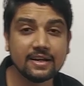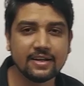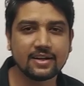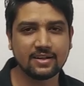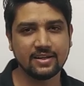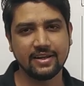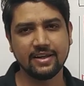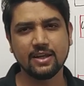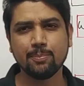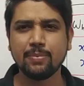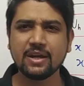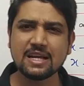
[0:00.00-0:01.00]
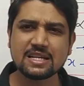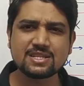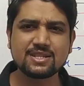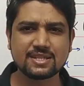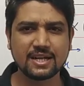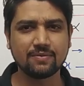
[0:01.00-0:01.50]
कंडक्टर है ये बिगेस्ट
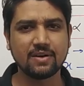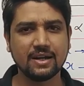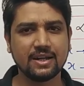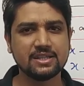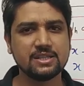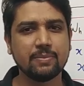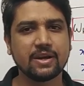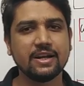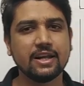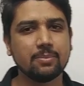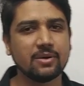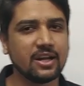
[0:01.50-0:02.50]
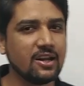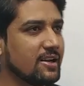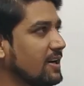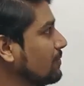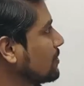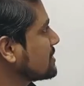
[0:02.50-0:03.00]
डिसएडवांटेज है मैग्नेटिक मटेरियल
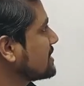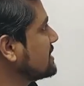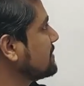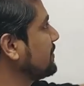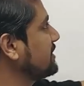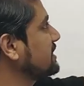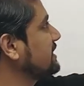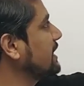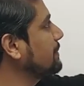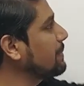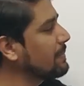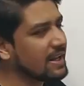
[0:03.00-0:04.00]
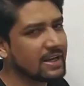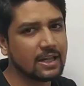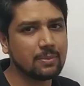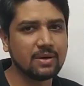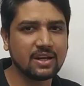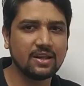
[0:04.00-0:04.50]
का वो जितने भी मैग्नेटिक
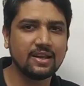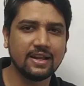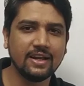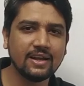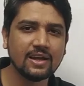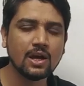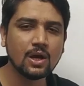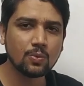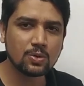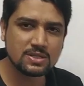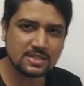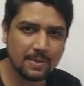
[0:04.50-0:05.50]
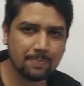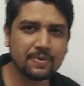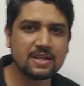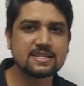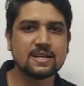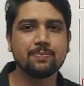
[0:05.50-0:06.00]
मटेरियल है वो सब
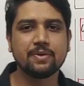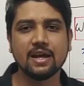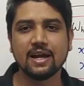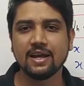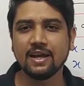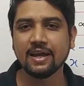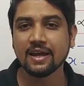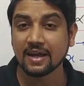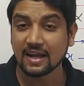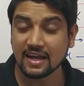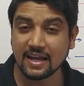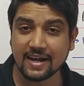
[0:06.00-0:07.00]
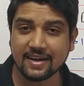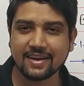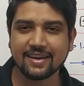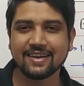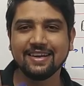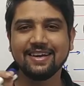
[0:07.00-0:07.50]
के सब क्या है
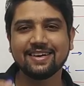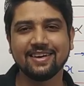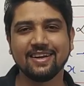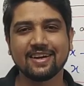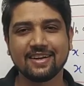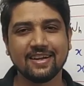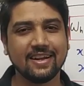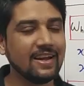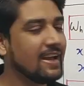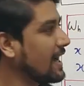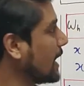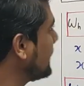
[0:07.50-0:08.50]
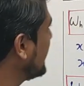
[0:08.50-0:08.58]
इलेक्ट्रिकली कंडक्टर है अब